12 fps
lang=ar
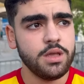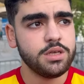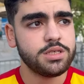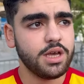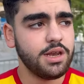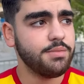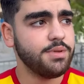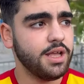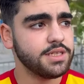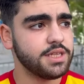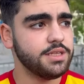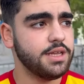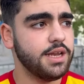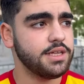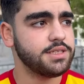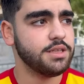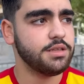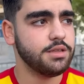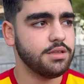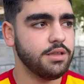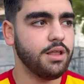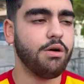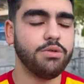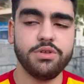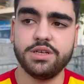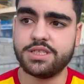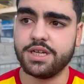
ان شاء الله من حسن لاحسن نعوض اللي